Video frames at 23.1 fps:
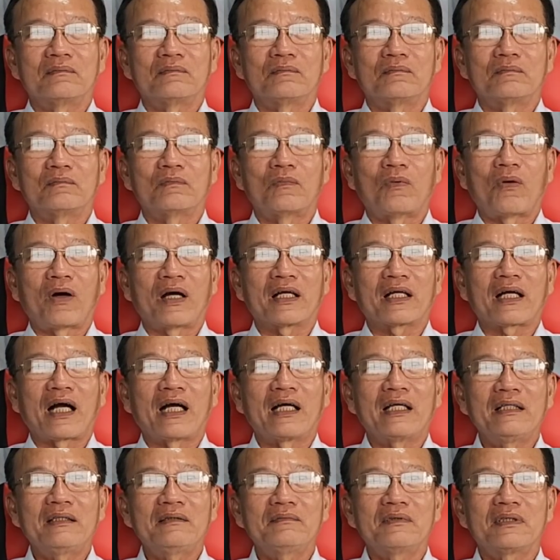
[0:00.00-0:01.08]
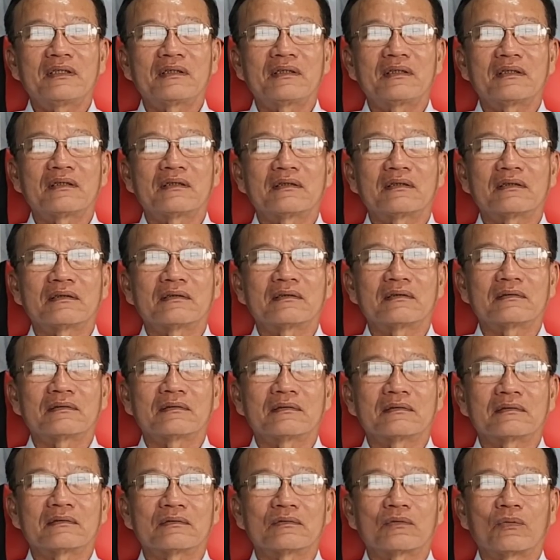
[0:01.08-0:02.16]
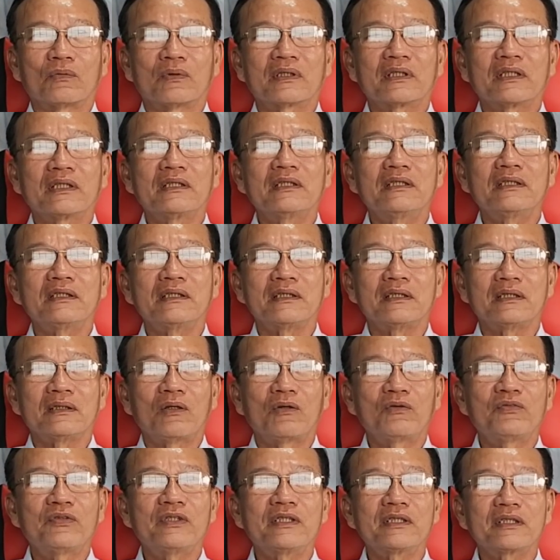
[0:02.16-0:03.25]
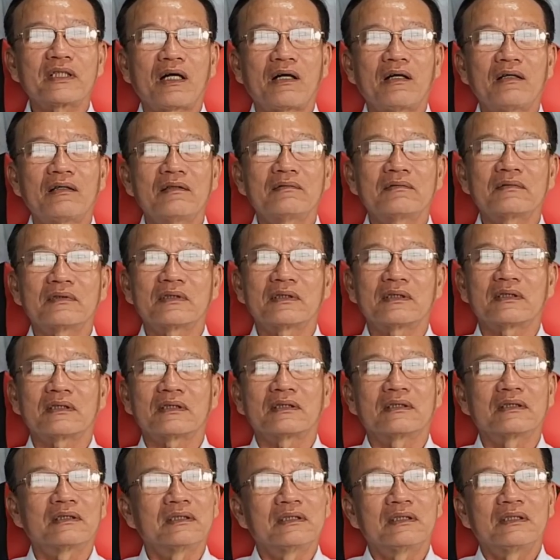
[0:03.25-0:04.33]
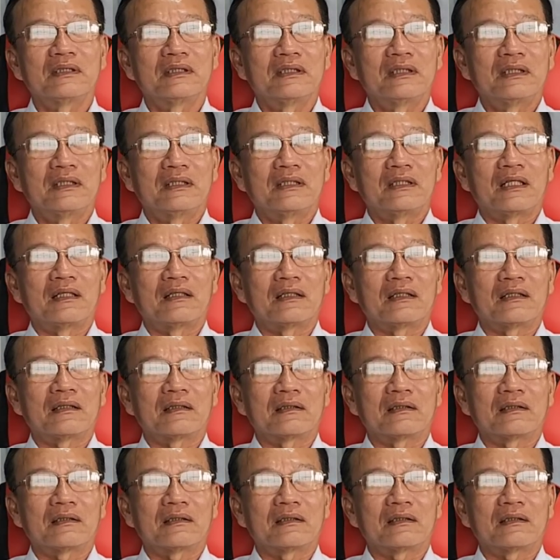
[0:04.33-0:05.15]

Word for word: mọi cái mà của cái người đối phương đó mà à,